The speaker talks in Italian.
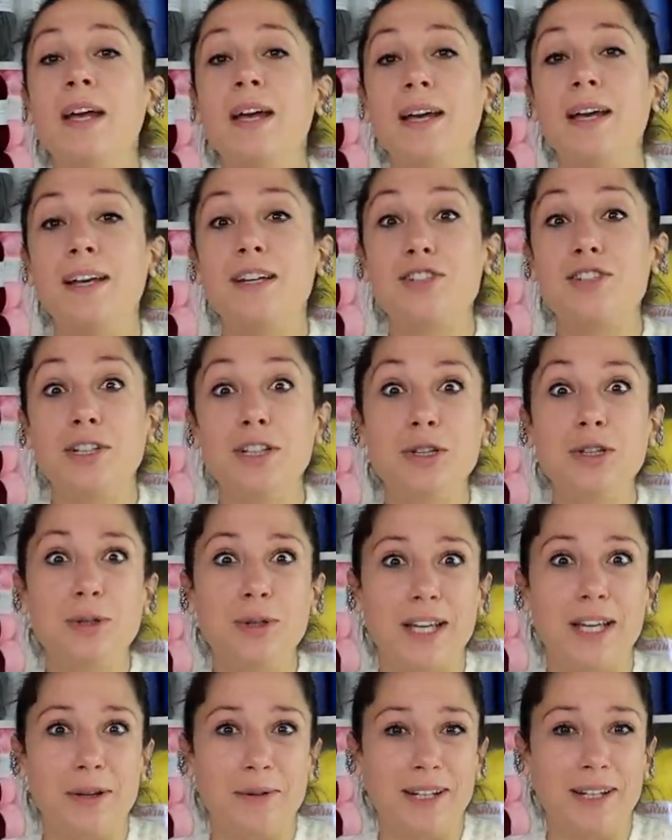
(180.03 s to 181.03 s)
eh, ci ha detto
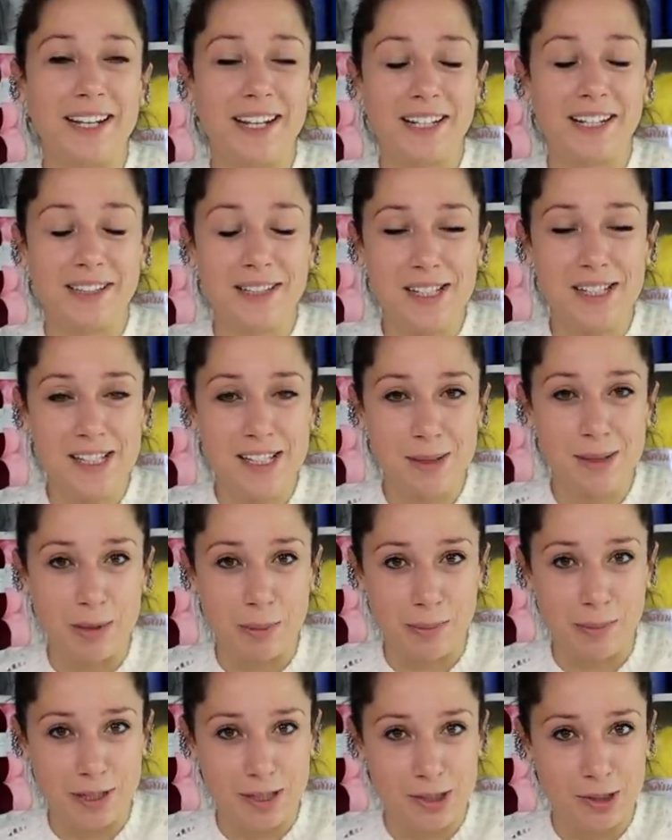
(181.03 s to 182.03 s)
che ha una grandissima
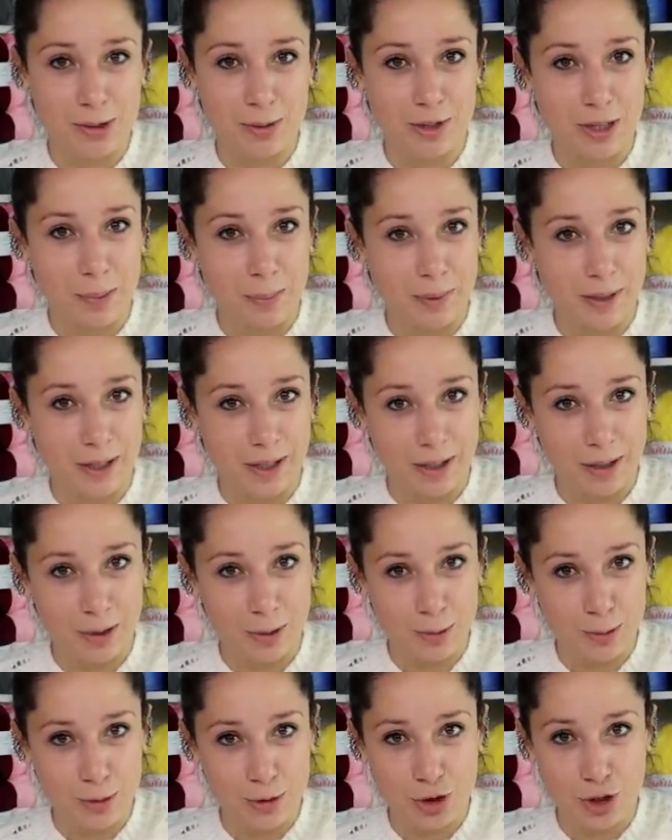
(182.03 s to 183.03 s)
passione per
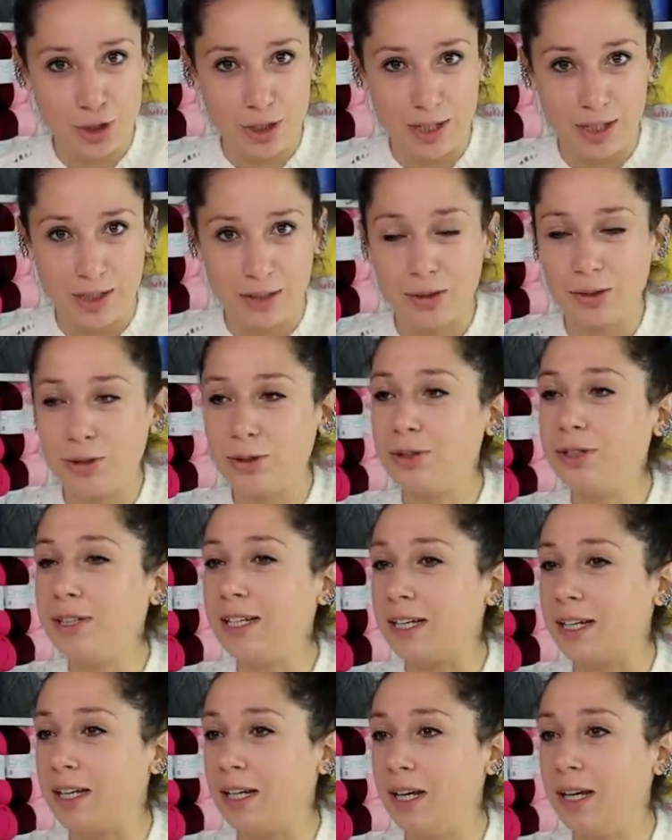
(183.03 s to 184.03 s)
l'uncinetto
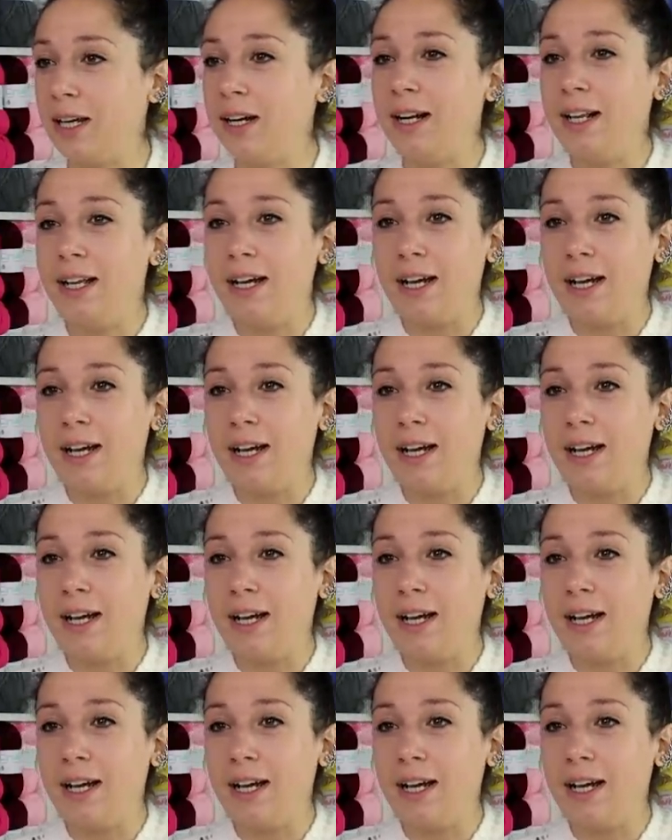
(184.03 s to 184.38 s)
e che